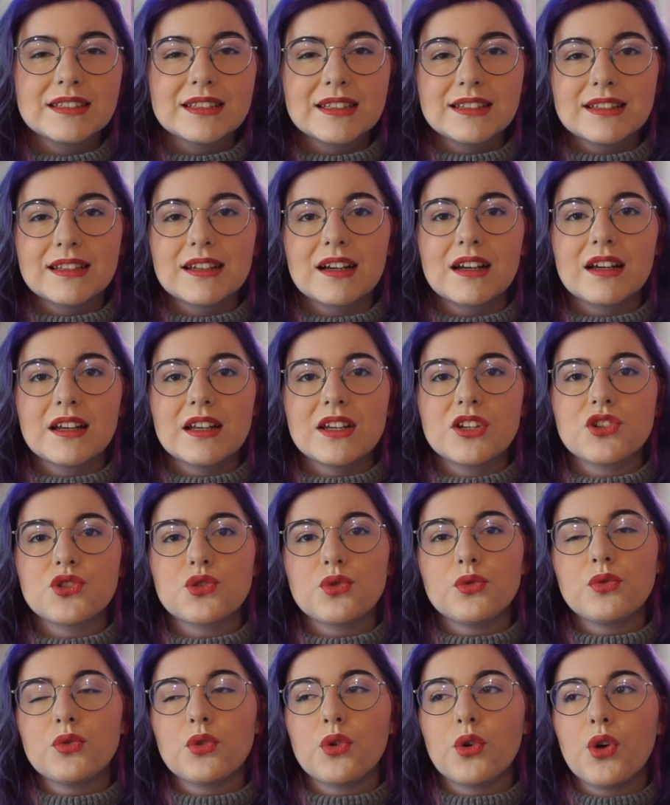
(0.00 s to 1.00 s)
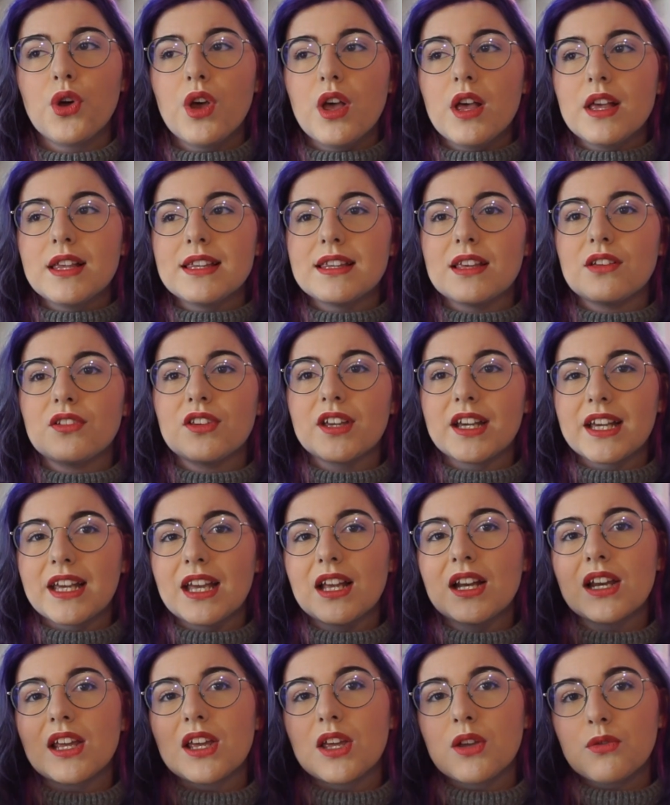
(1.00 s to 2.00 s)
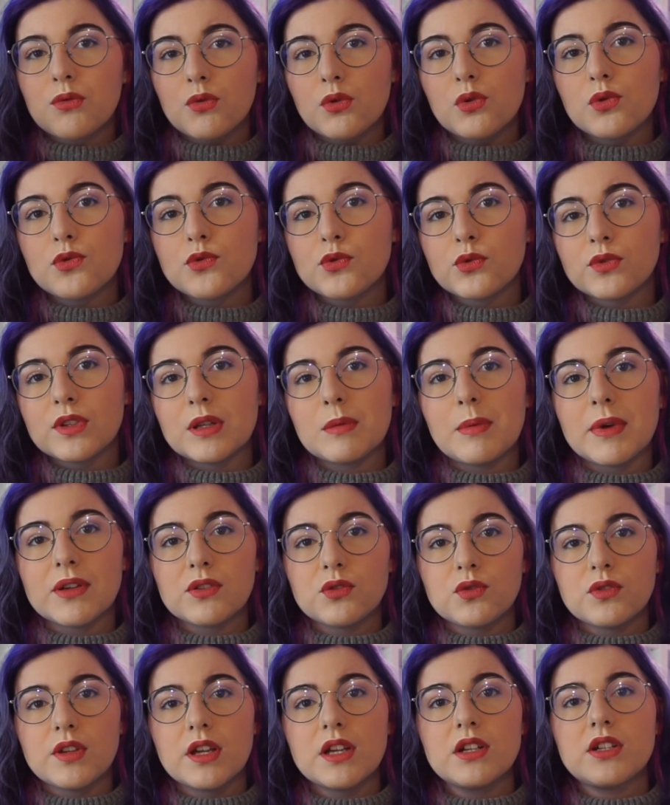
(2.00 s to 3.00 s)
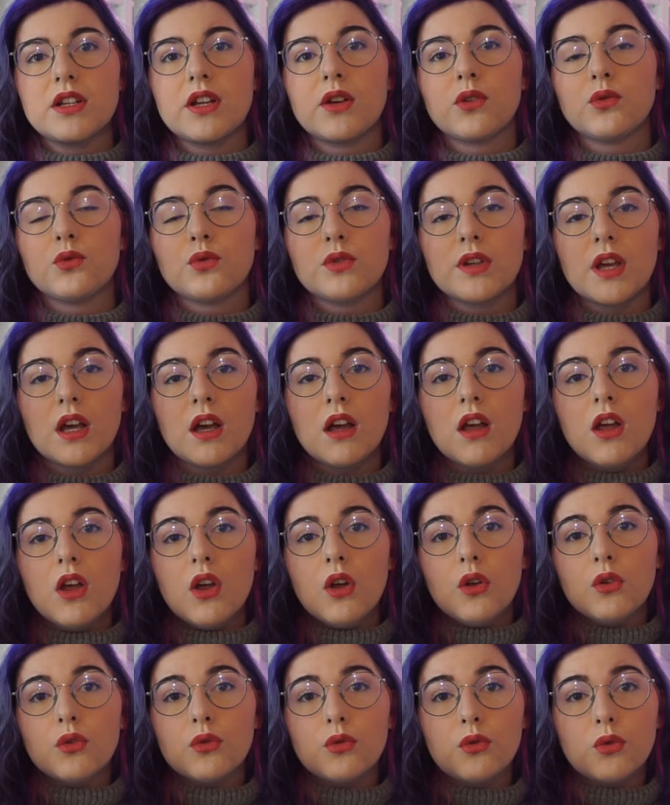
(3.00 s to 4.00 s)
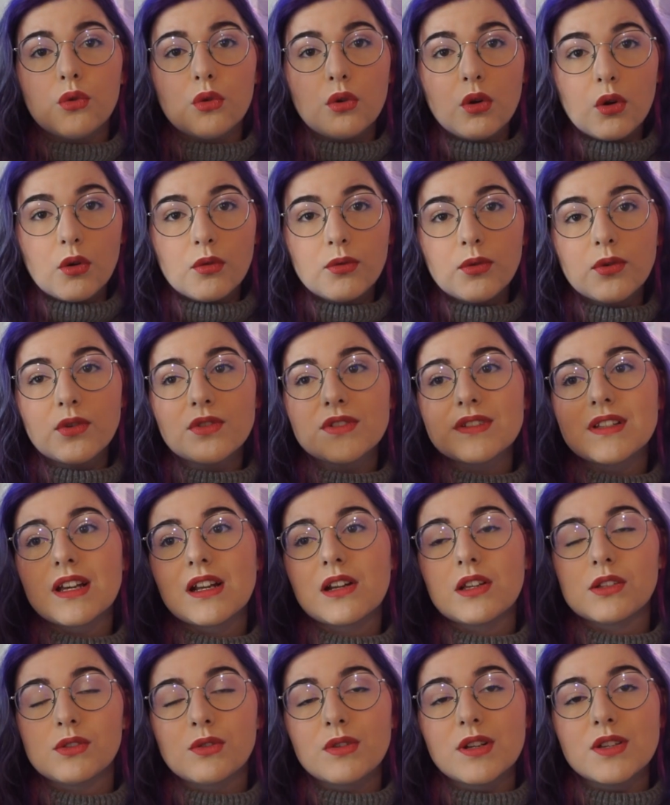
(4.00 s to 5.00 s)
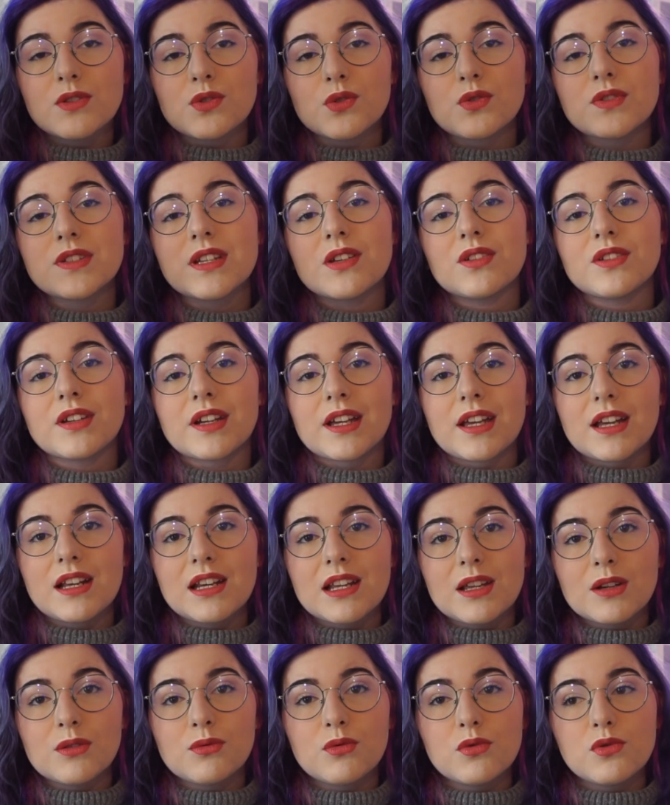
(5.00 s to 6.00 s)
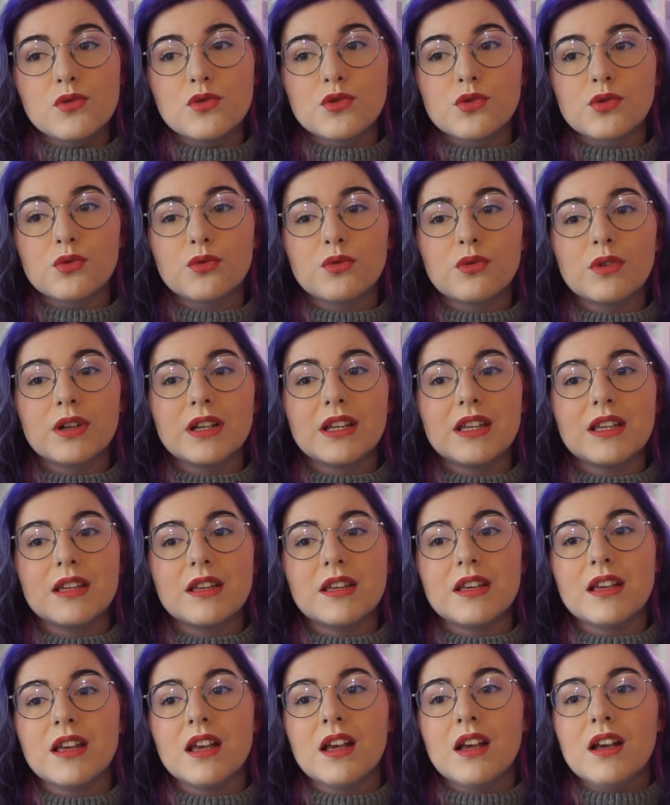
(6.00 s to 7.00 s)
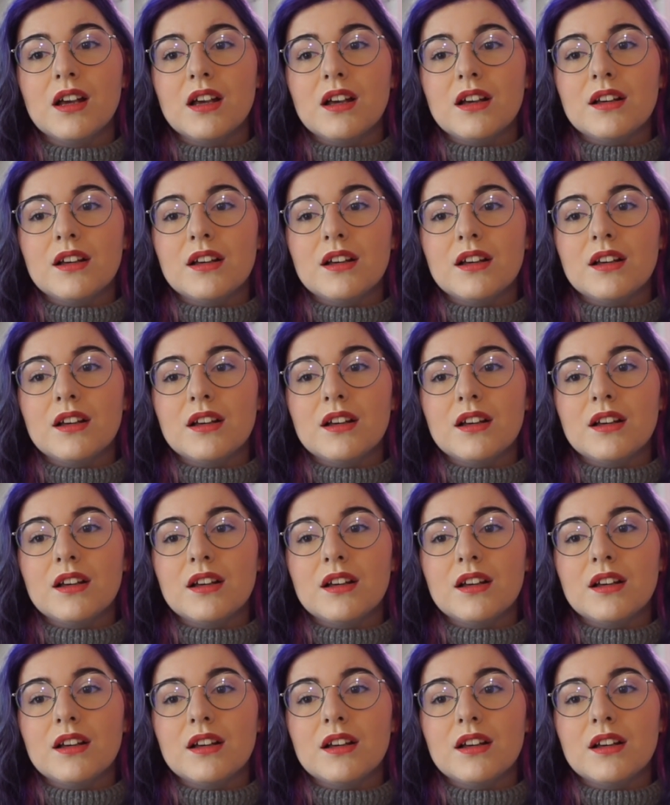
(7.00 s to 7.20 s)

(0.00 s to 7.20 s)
etc. Et je trouve qu'il y a une réelle évolution des personnages et en tout cas, de l'enfance à l'adolescence, il y a une réelle évolution et